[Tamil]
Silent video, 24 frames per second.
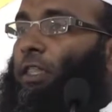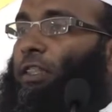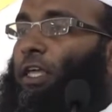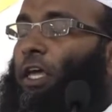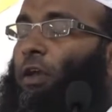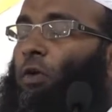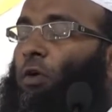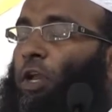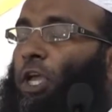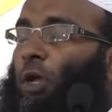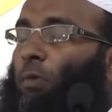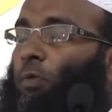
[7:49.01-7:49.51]

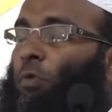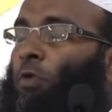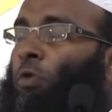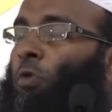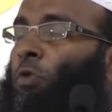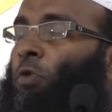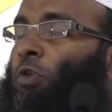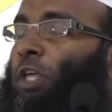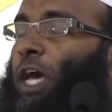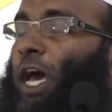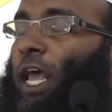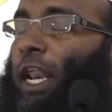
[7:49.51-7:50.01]
தன்னுடைய
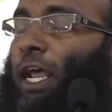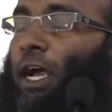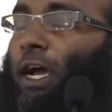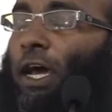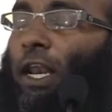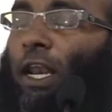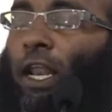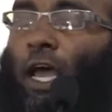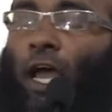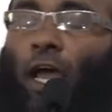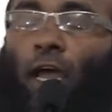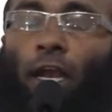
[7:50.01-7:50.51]

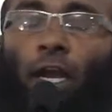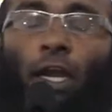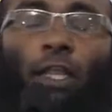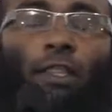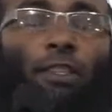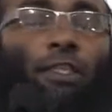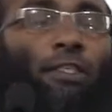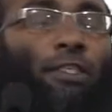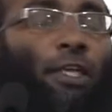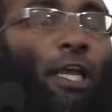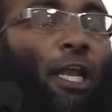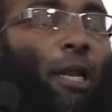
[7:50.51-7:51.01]
முன்னுதாரங்களாக
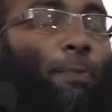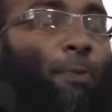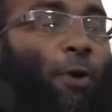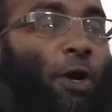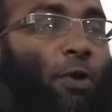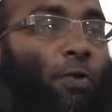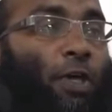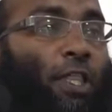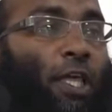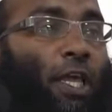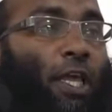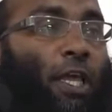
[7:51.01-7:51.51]
எடுத்து
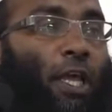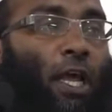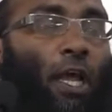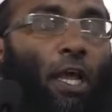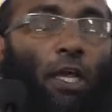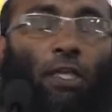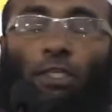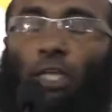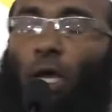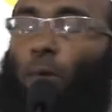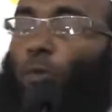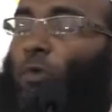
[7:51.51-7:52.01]
செயல்படுவதை
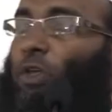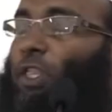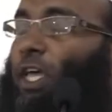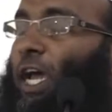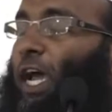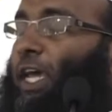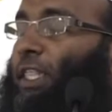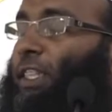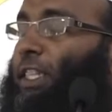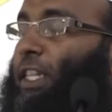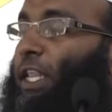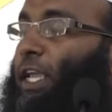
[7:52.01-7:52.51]

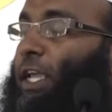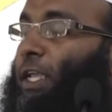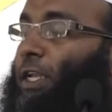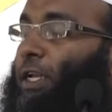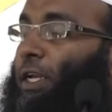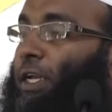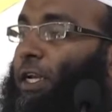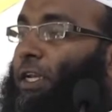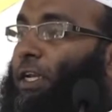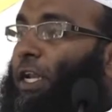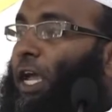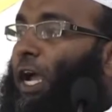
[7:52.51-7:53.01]
சமுதாயத்தில்
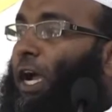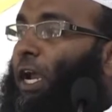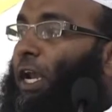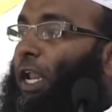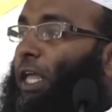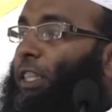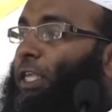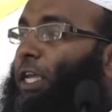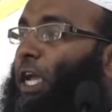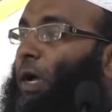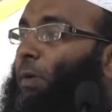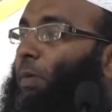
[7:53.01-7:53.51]
இன்று நாங்கள்
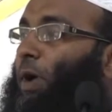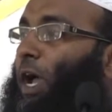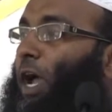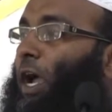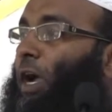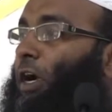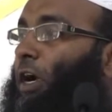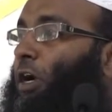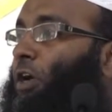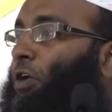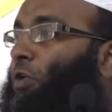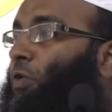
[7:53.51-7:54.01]

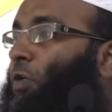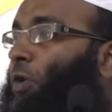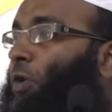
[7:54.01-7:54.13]
அதிகமாக கண்டு